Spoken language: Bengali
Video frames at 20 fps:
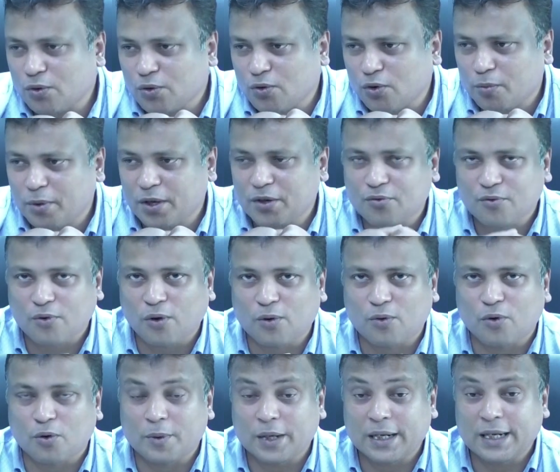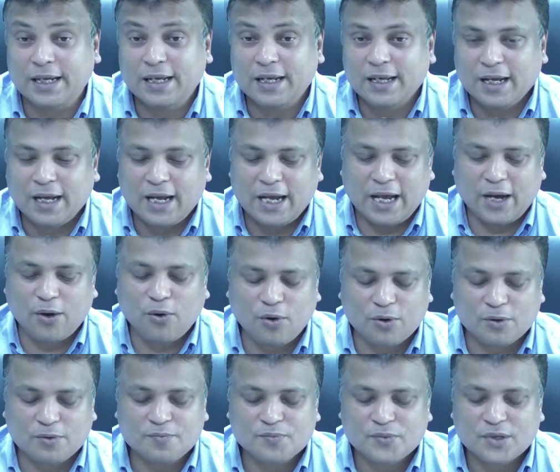টন করবেন ট্রল করবেন
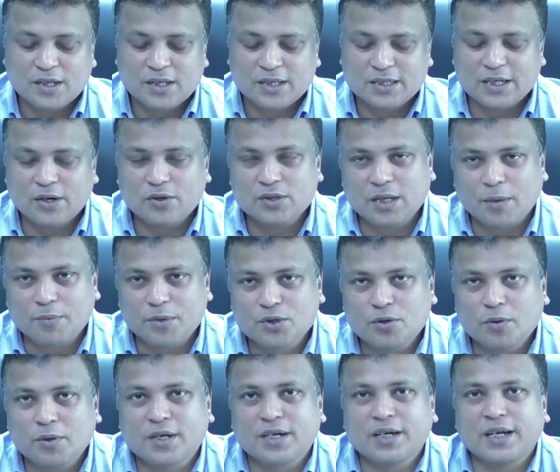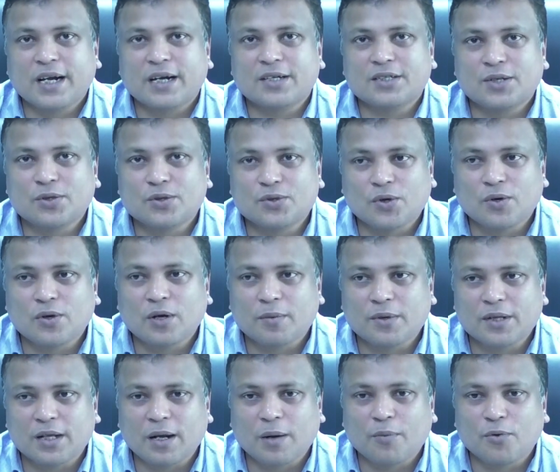এখন যেটা হচ্ছে আমরা সবাই ক্রিকেট যখন
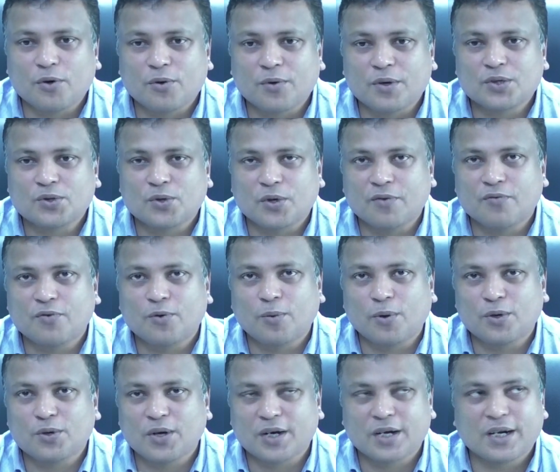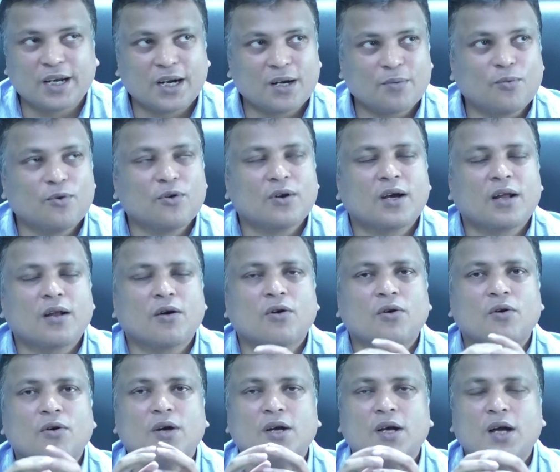আমাদের আবহাওয়া শহরে ফুটবল শহরে ক্রিকেট মূল খেলা
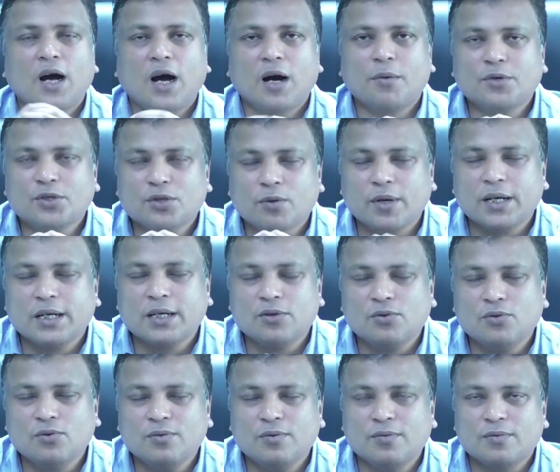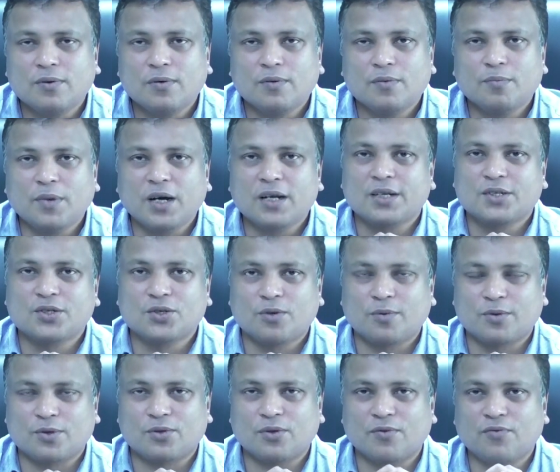হলো আমরা সবাই কিন্তু বাংলাদেশের
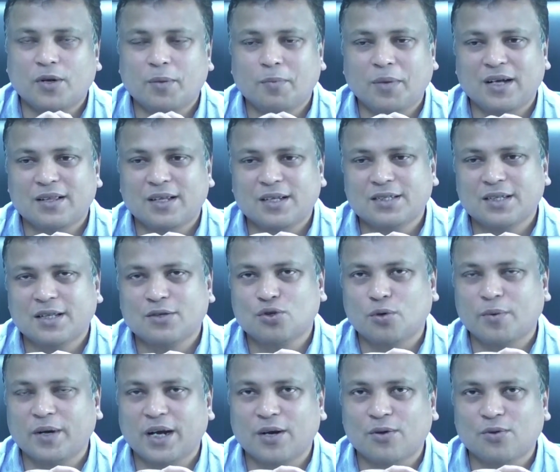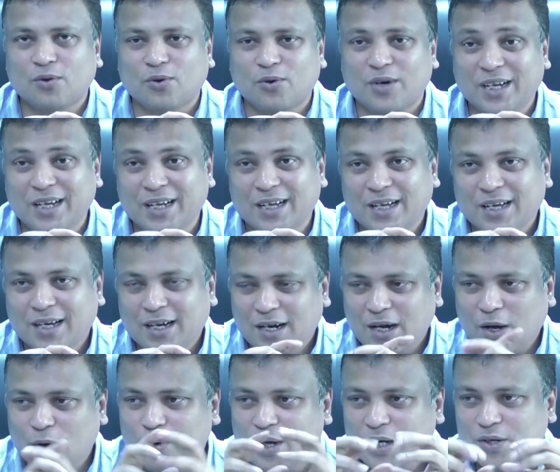সমর্থক ফলে বাংলায় জিতে সবাই আনন্দ করি
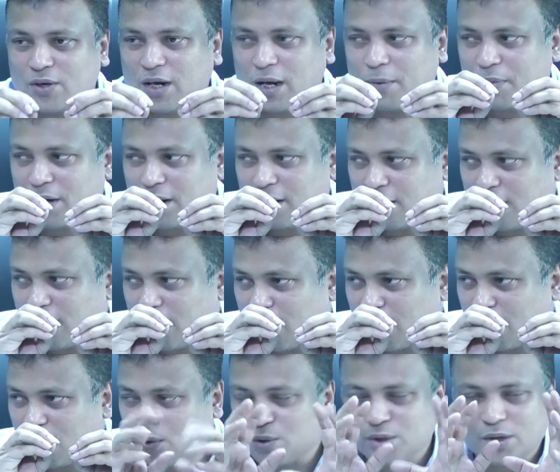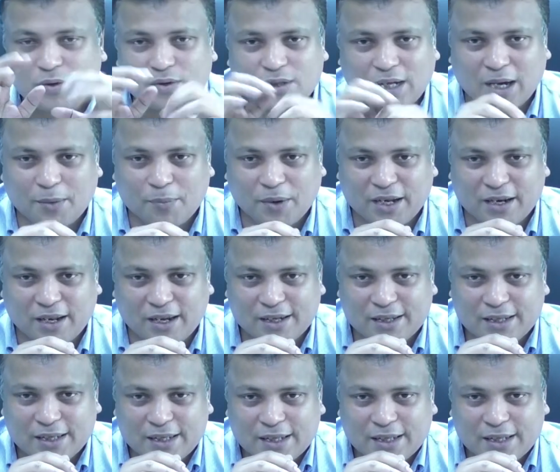কাউকে আসলে আমরা খোঁচানোর জায়গা পাই না